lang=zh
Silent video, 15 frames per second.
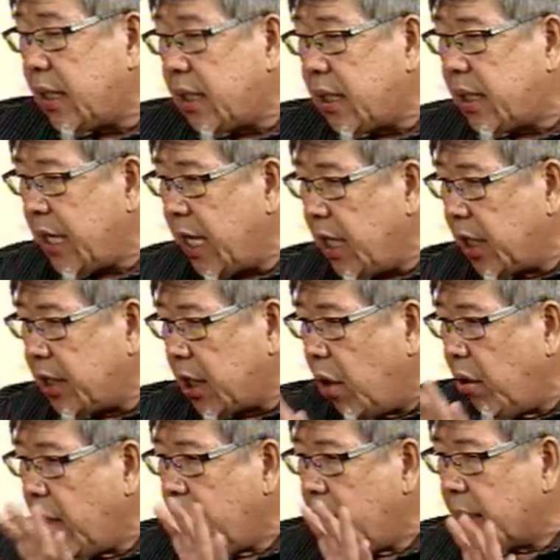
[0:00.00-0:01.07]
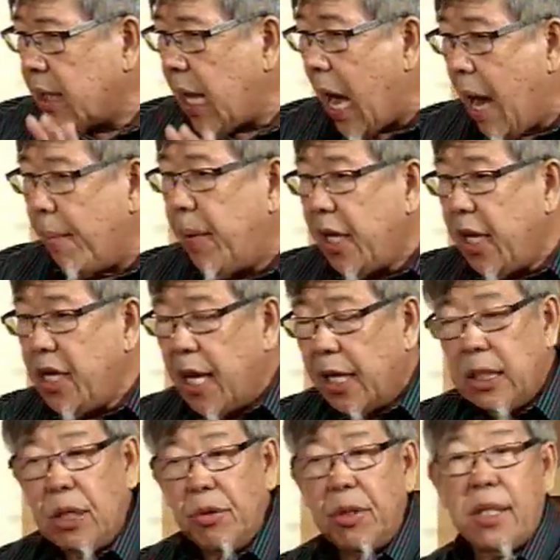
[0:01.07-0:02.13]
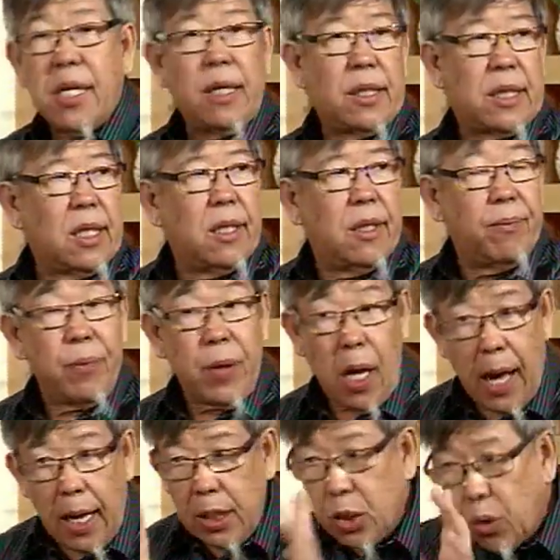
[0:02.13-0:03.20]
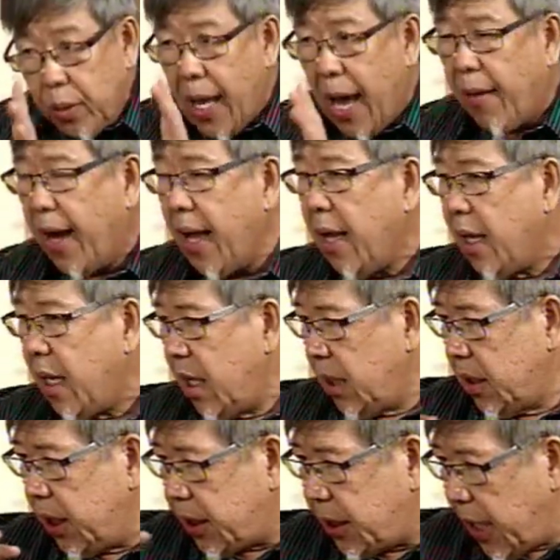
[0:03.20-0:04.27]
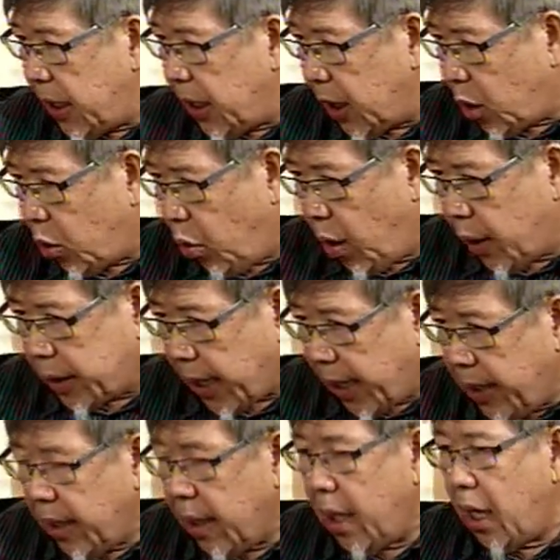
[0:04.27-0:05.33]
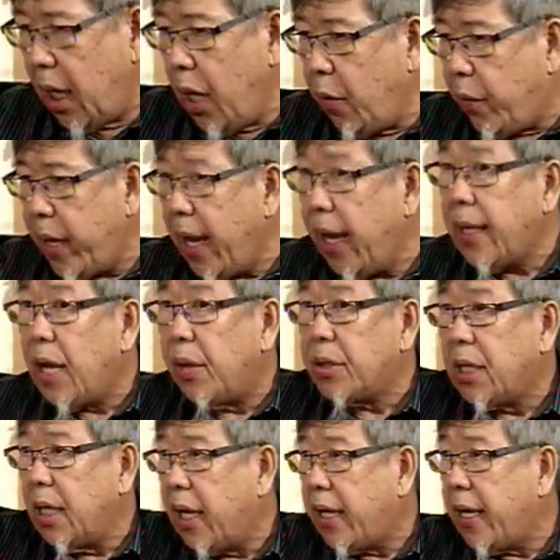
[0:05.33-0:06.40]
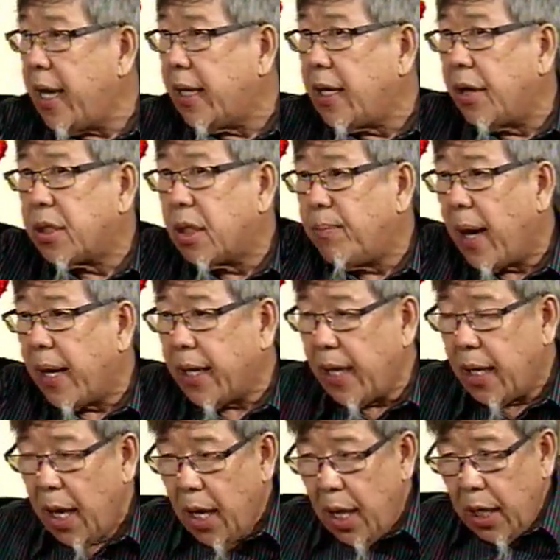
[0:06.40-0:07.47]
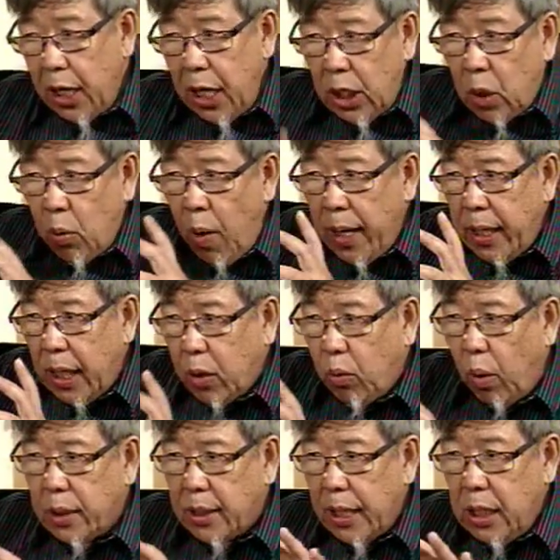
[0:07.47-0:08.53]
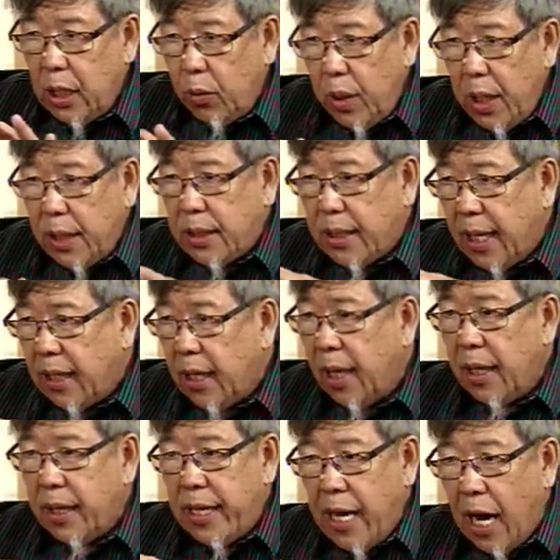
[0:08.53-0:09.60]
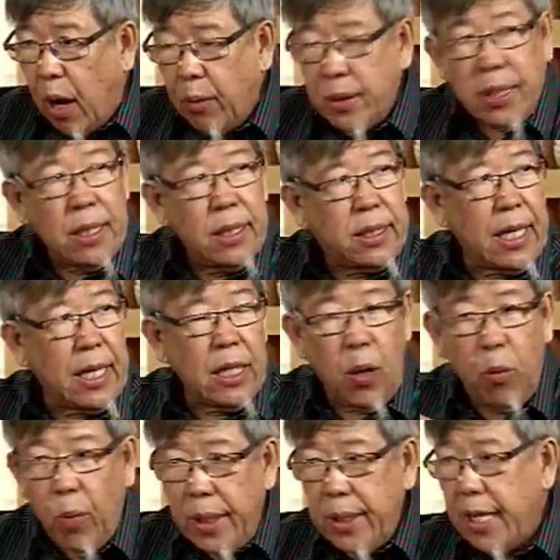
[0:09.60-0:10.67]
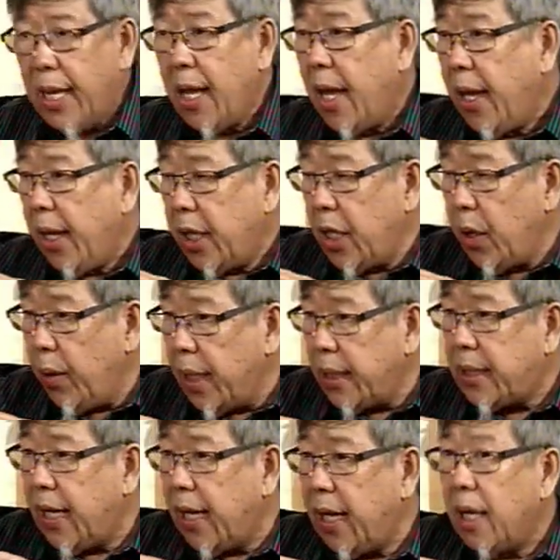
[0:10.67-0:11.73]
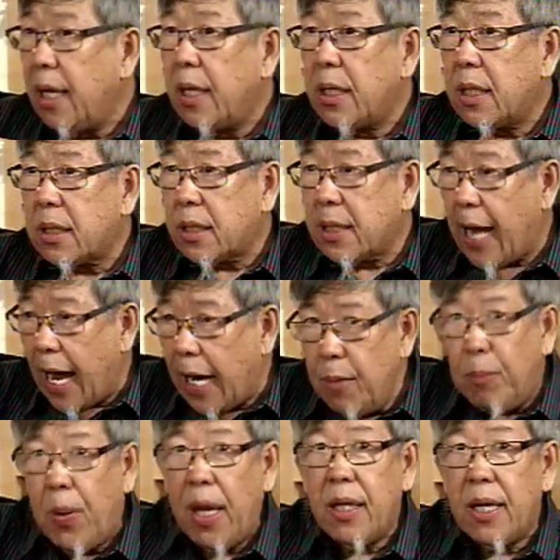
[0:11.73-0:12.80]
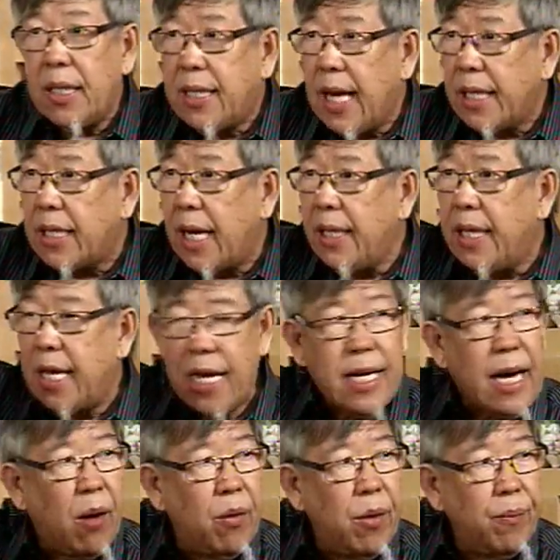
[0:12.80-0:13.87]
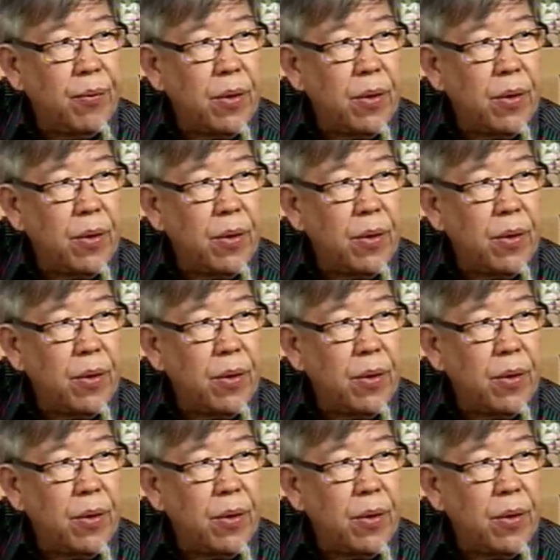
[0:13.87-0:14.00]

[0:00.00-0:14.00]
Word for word: 始实行的时候，他们的研究显示，很重要啊。执行的过程，六个月到十二个月到十八个月，一段的过程有一些调整性的问题，有一些产品的价钱提高。